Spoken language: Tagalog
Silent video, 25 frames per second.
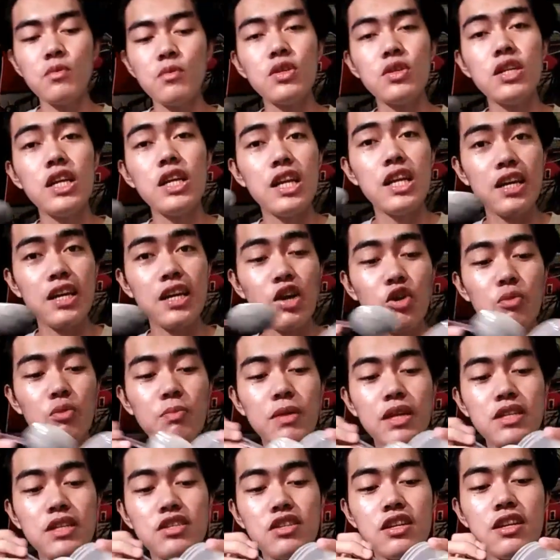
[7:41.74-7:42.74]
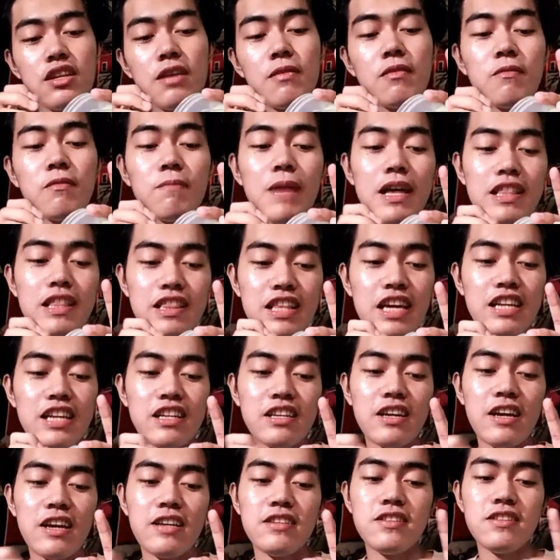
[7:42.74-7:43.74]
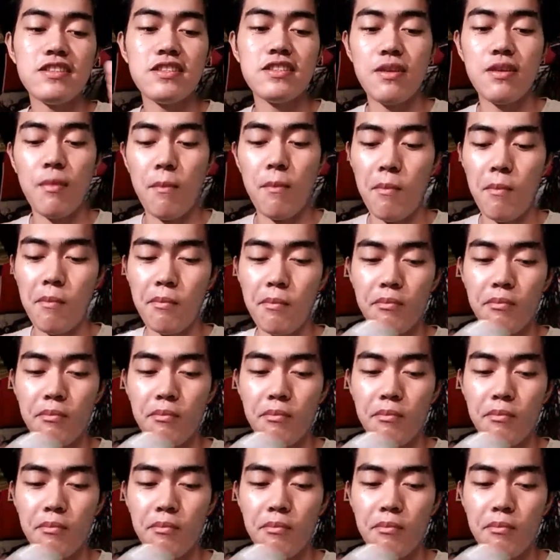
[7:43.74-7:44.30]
So, nalagyan ko pa siya ng pandan mist.